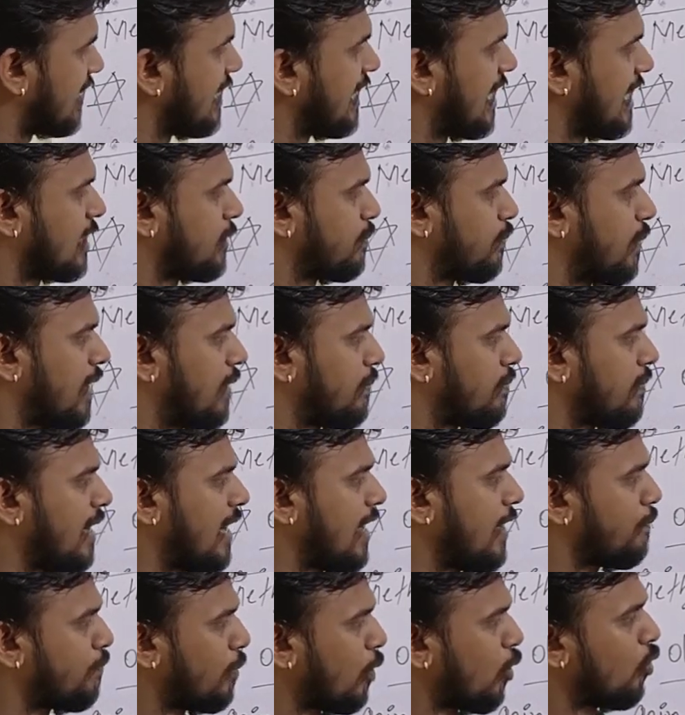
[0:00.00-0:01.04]
एसिड
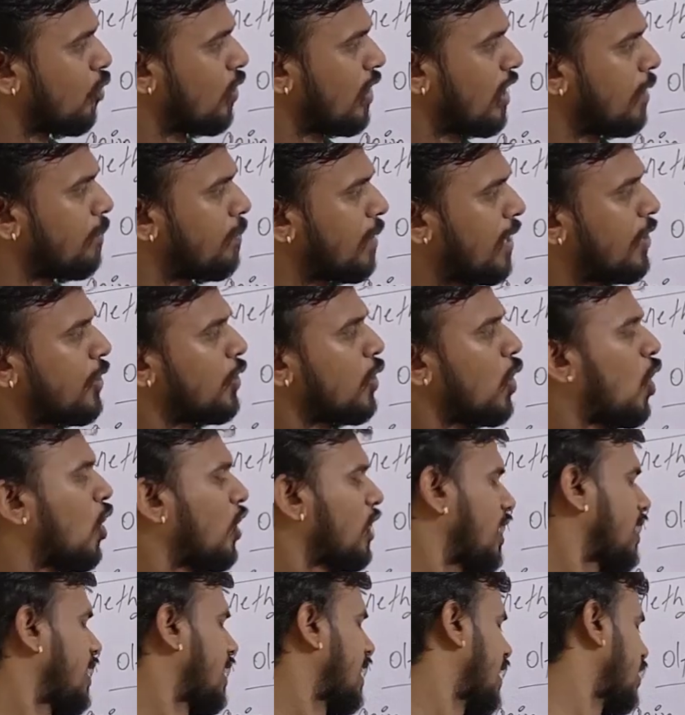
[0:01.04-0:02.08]
एक्सपेरिमेंट पोरिंग बट
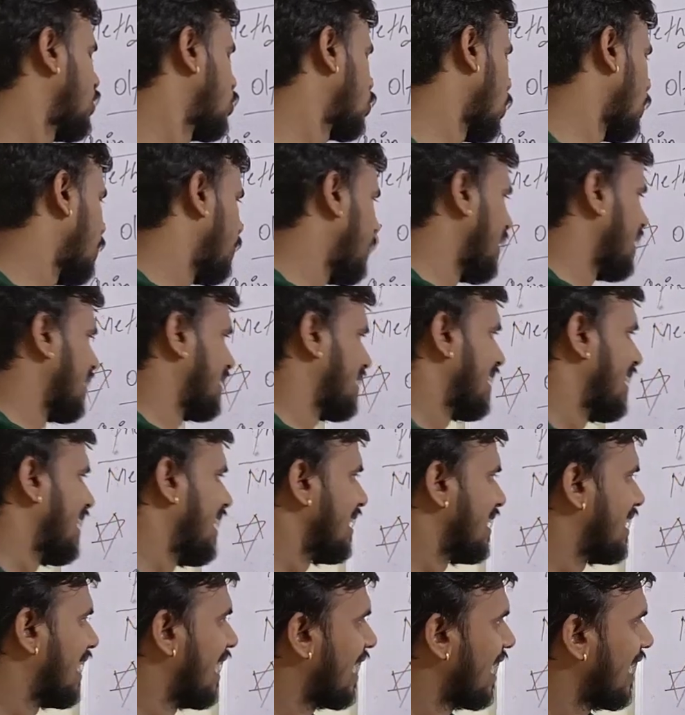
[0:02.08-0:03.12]
नॉट इन केस ऑफ बेस
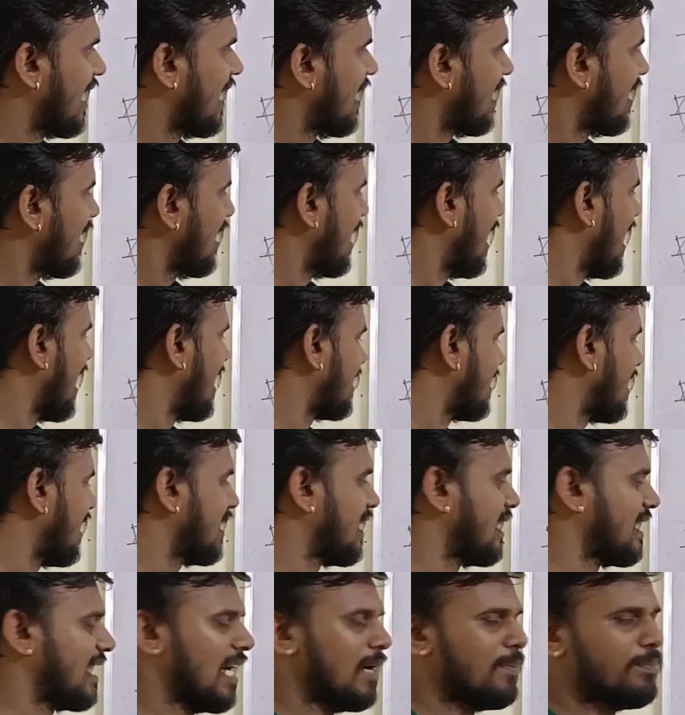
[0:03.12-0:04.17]
कह रहे हैं कि
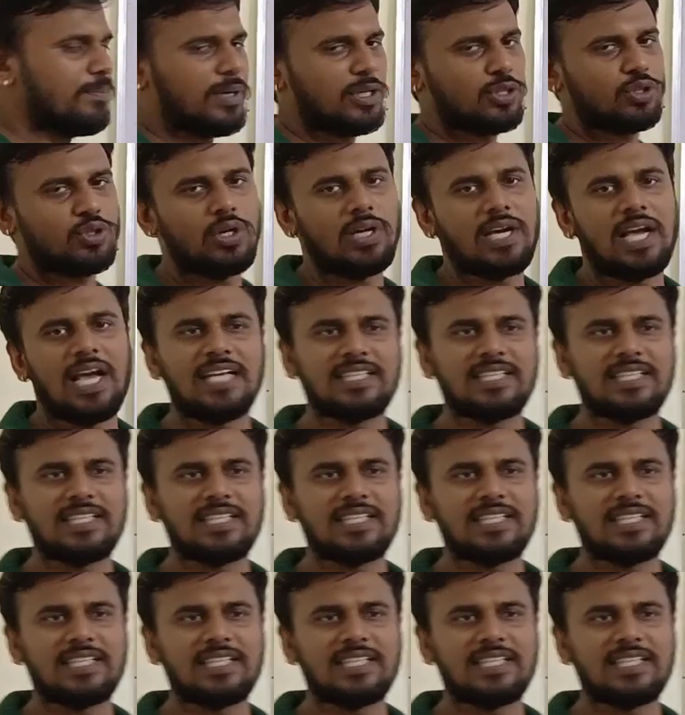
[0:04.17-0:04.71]
एसिड के टाइम पर तो